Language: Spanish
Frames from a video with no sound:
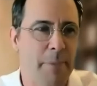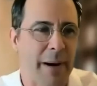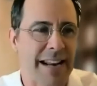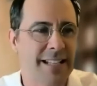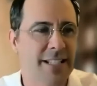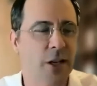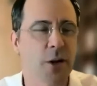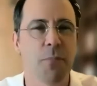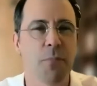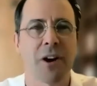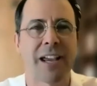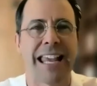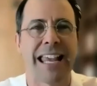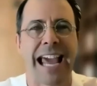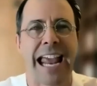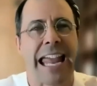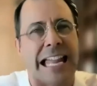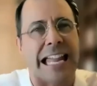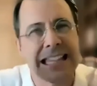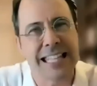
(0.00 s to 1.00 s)
parece como que
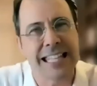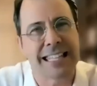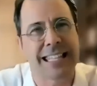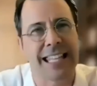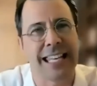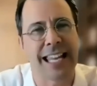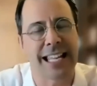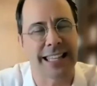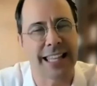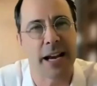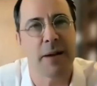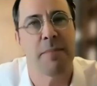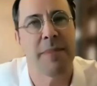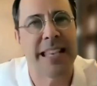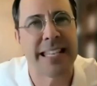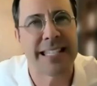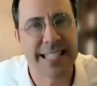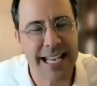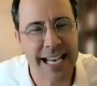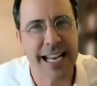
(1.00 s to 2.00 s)
la gente tiene que tener
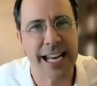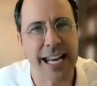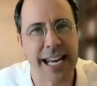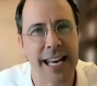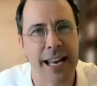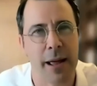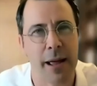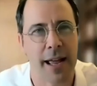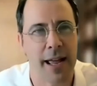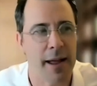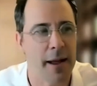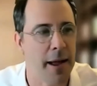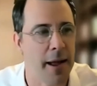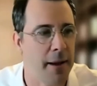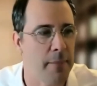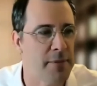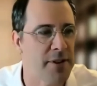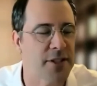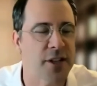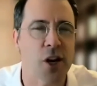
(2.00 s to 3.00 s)
miseria, eh,
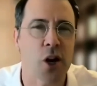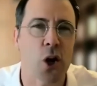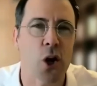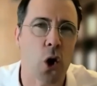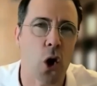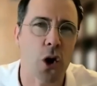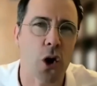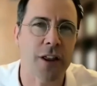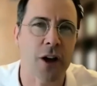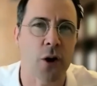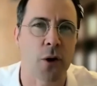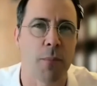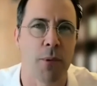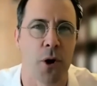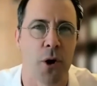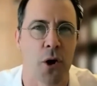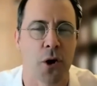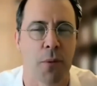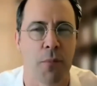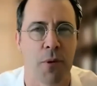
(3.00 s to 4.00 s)
eh, misericordia con
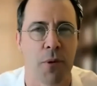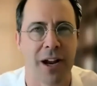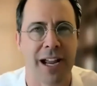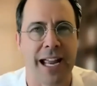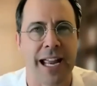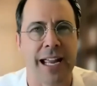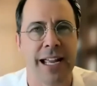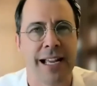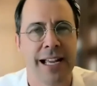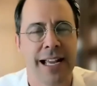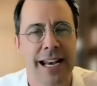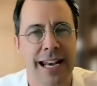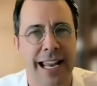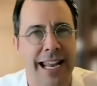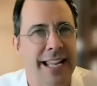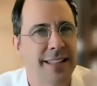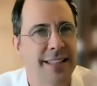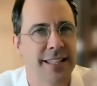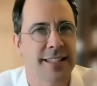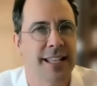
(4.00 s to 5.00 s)
vos, como que la
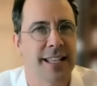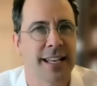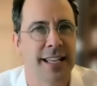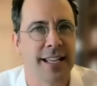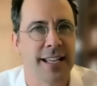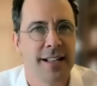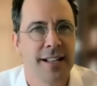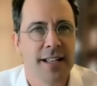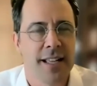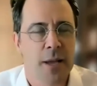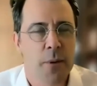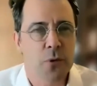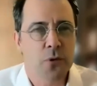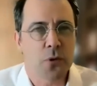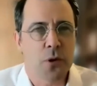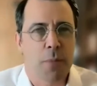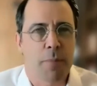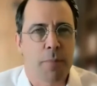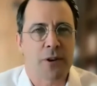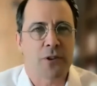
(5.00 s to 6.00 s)
gente tiene, y vos
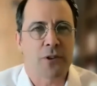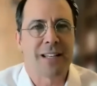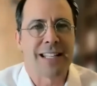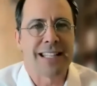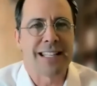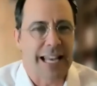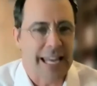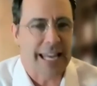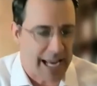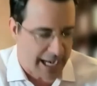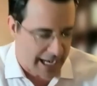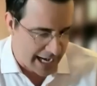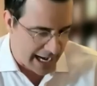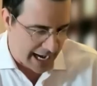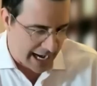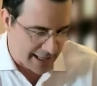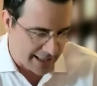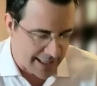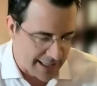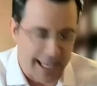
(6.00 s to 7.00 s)
sos una persona
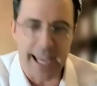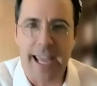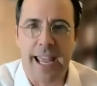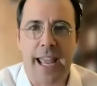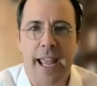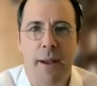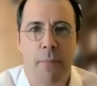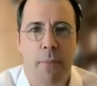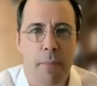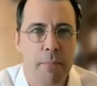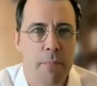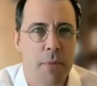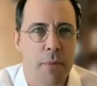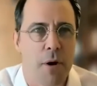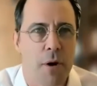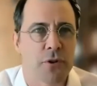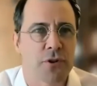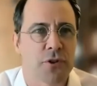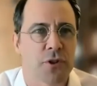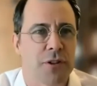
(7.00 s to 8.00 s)
inteligente,
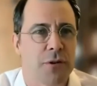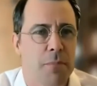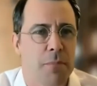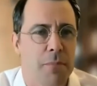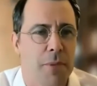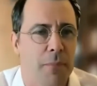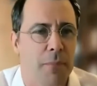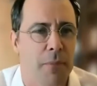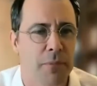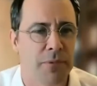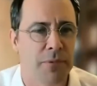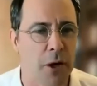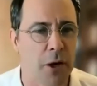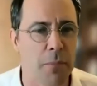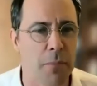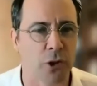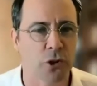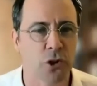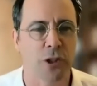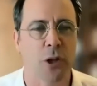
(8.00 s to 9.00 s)
hermoso, tenés
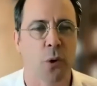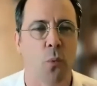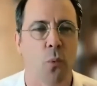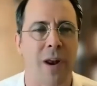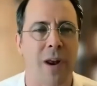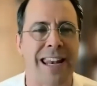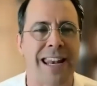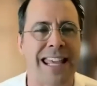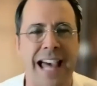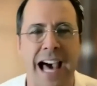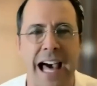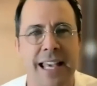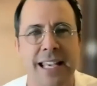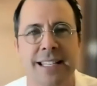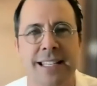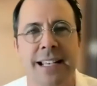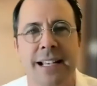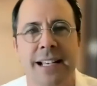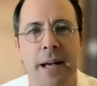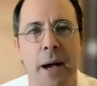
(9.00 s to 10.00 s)
un, montón de
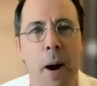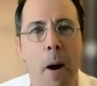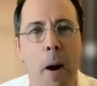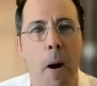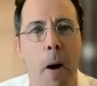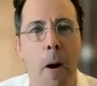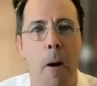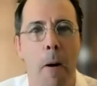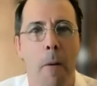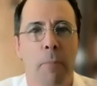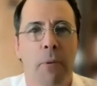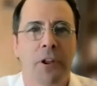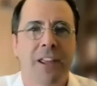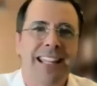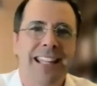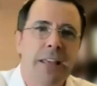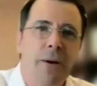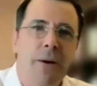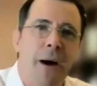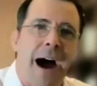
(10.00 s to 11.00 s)
cualidades, ¿por
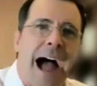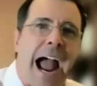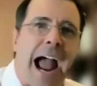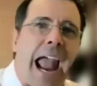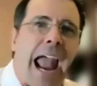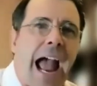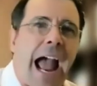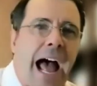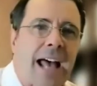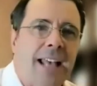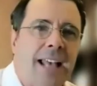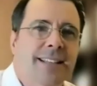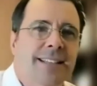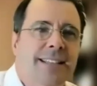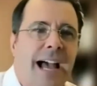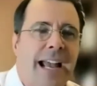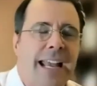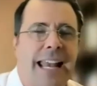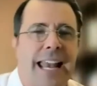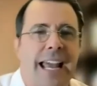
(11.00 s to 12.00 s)
qué te
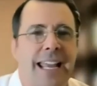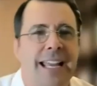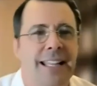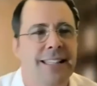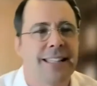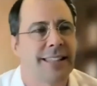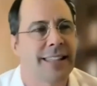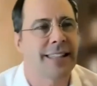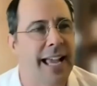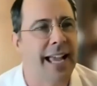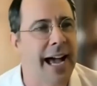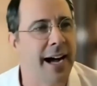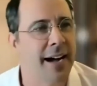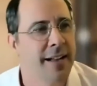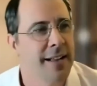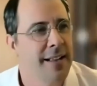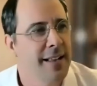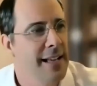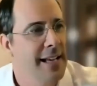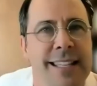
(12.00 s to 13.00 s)
bajás a que la gente
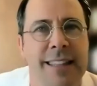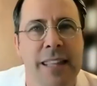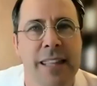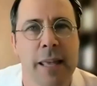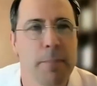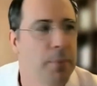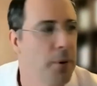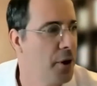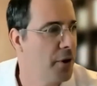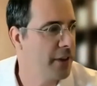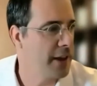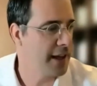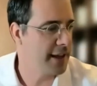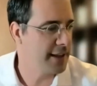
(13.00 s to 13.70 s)
tenga ese tipo